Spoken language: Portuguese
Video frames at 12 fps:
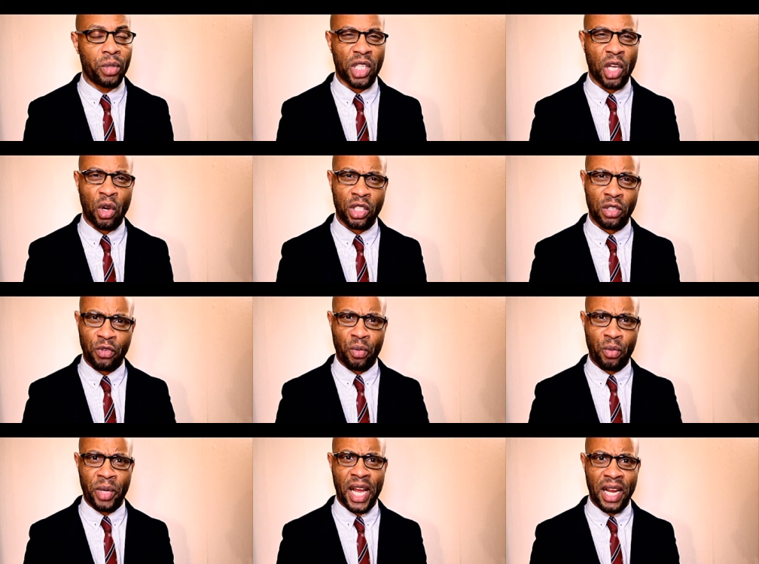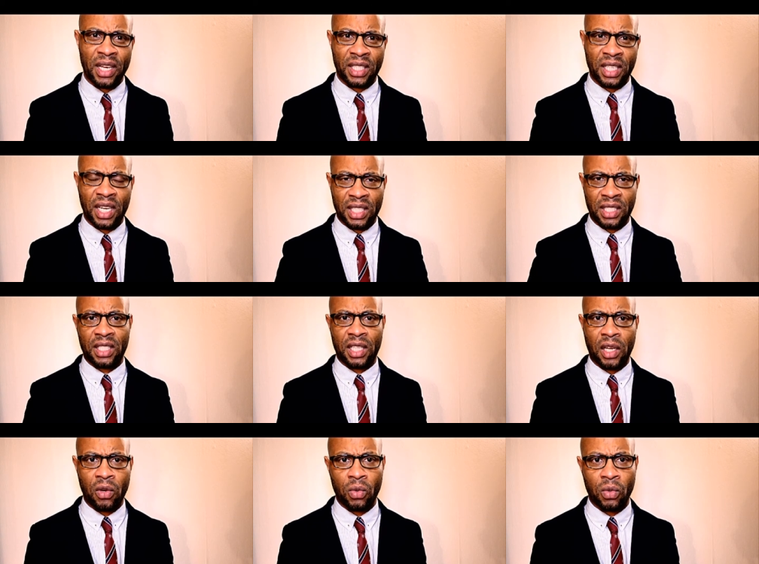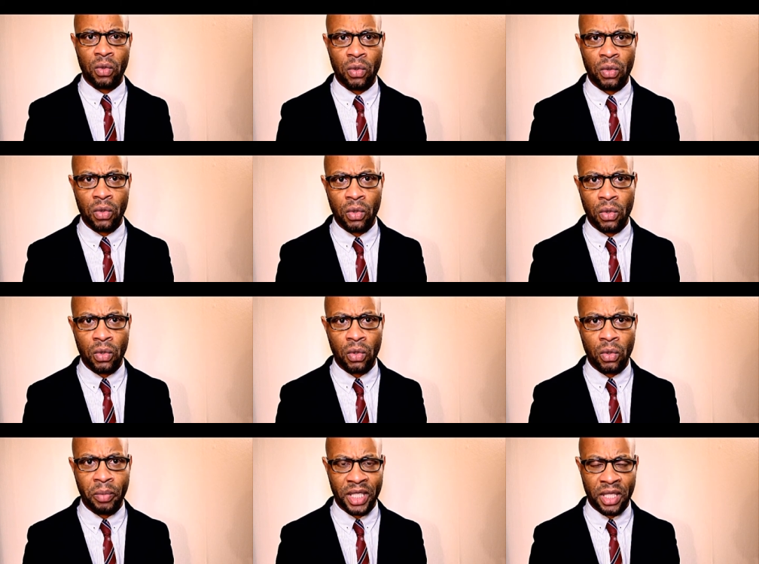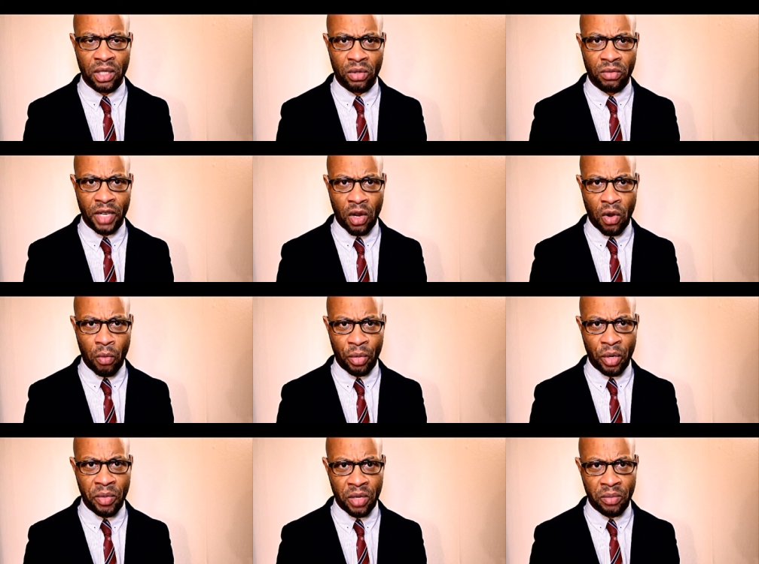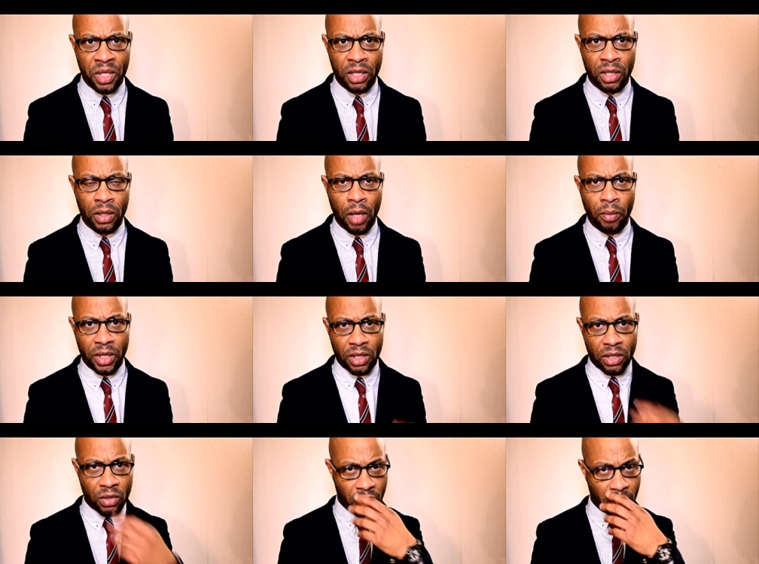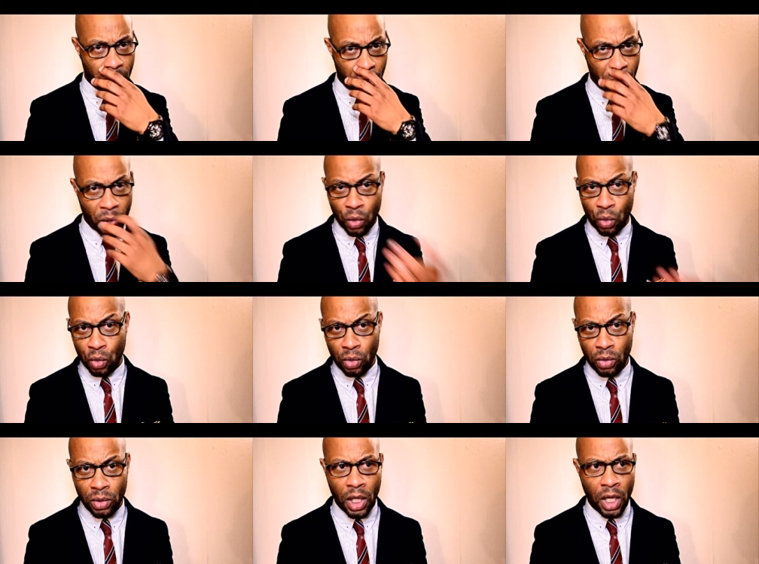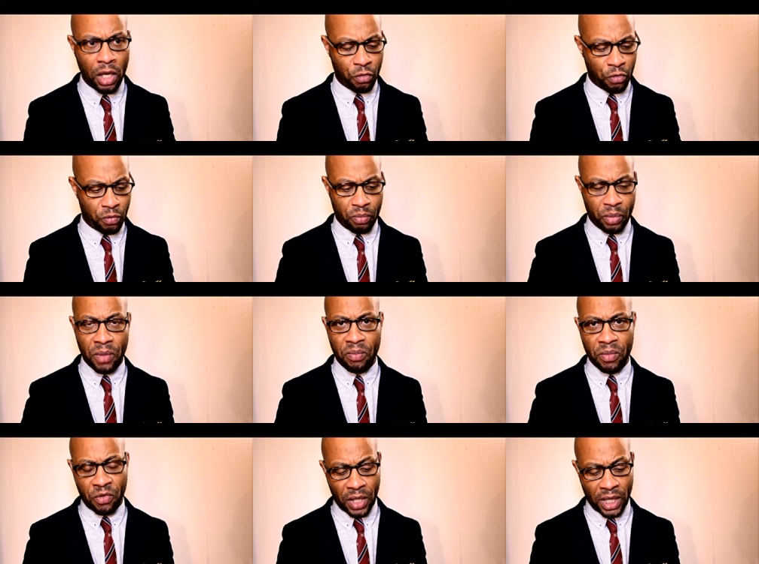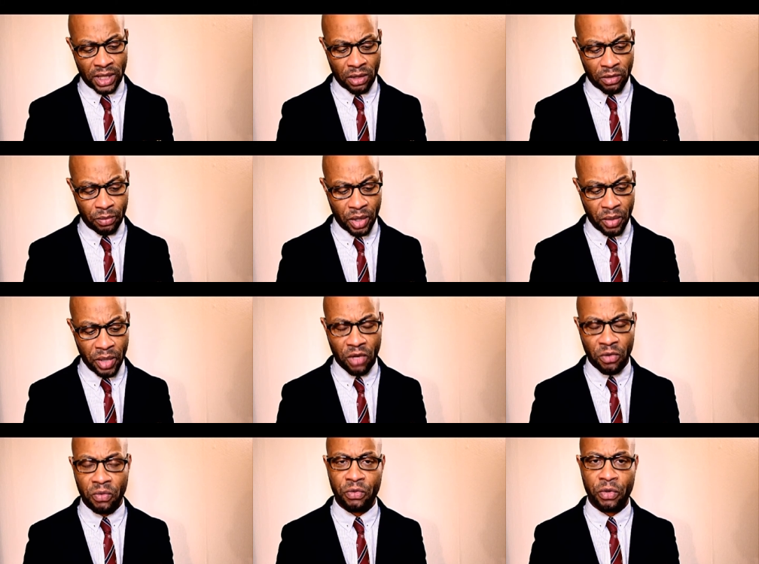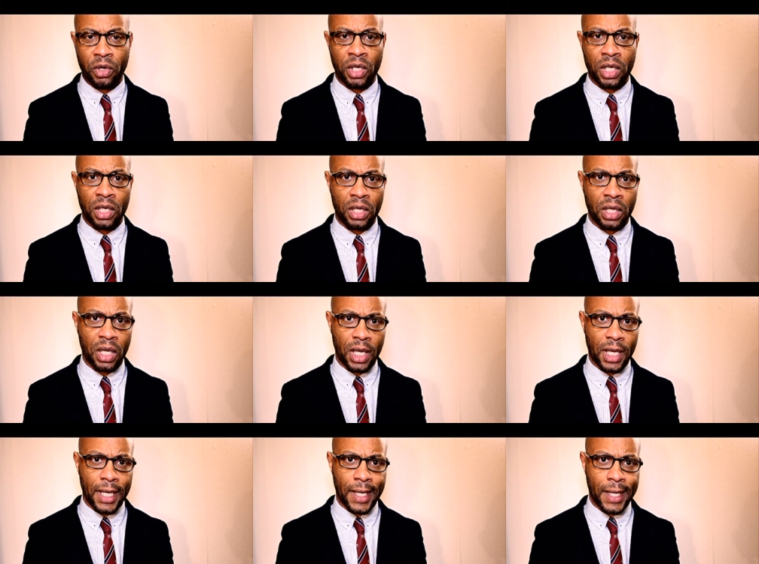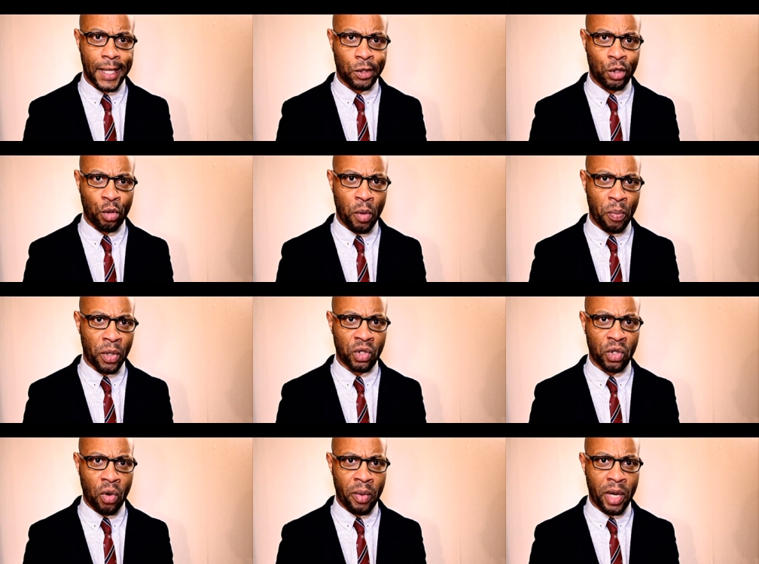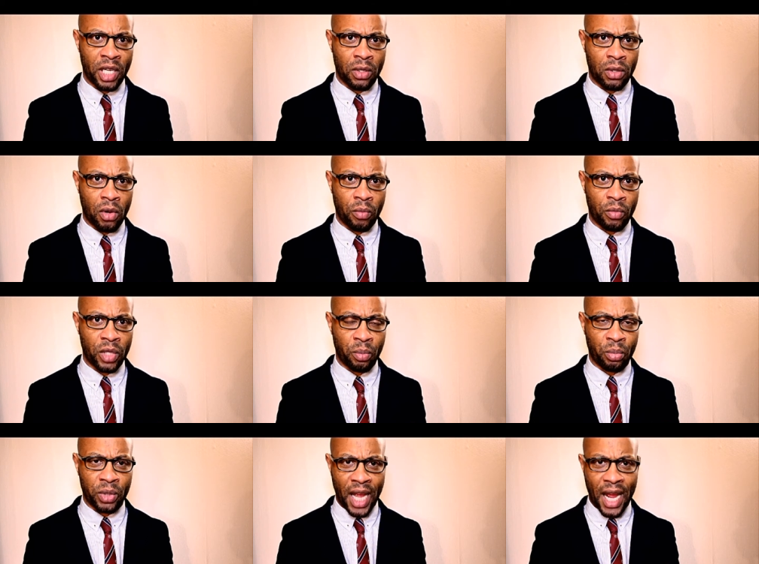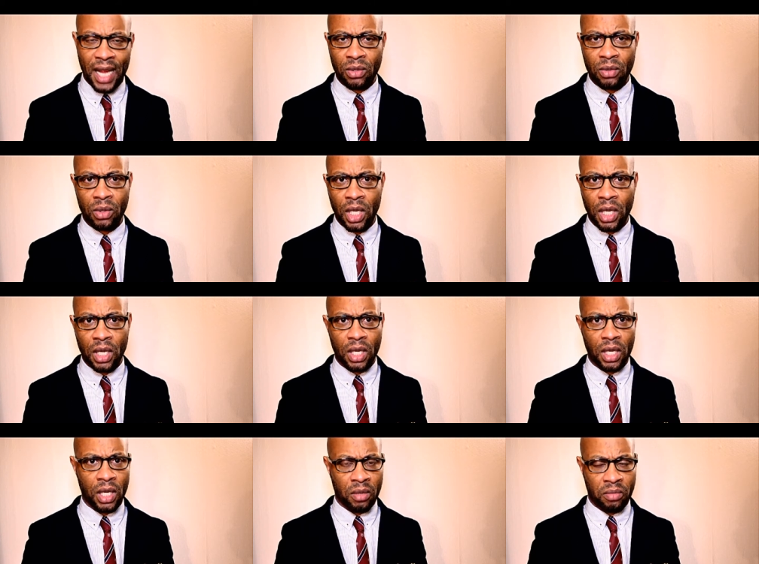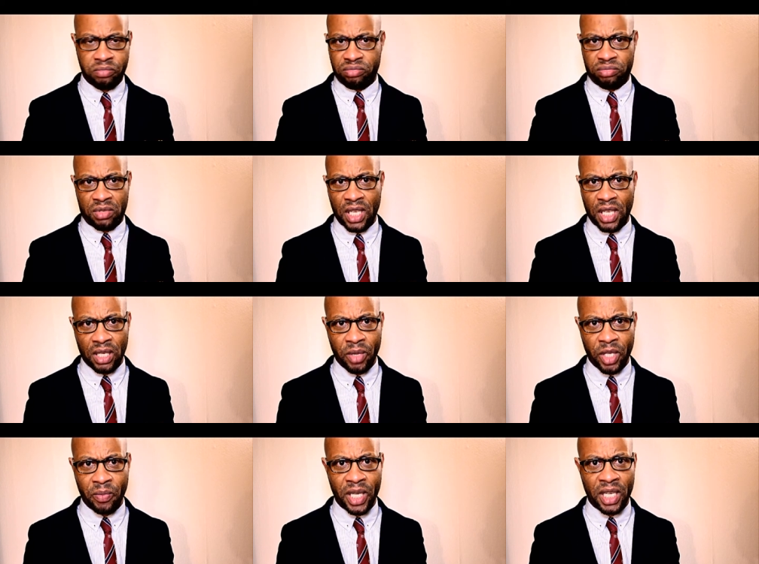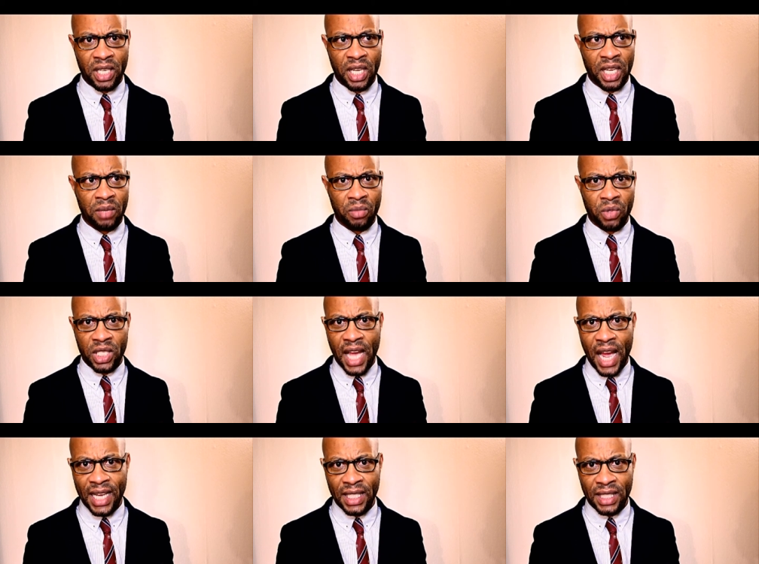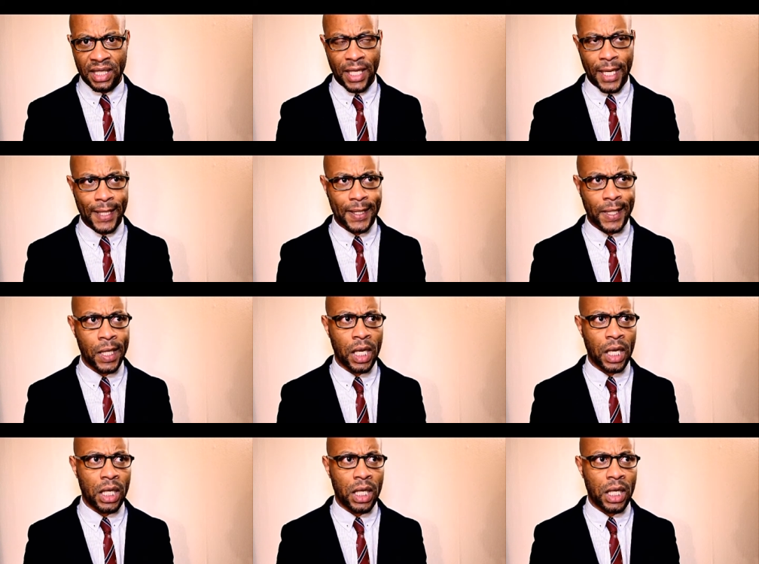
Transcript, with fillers: Pinto Costa foi obrigado a ter que aceitar o, o, o Patrício Tavares como primeiro-ministro. Patrício Tavares preparou tudo, prim, assim, primeiro foi, uh, tomou posse como, como deputado, uh, certamente para adquirir imunidade, etc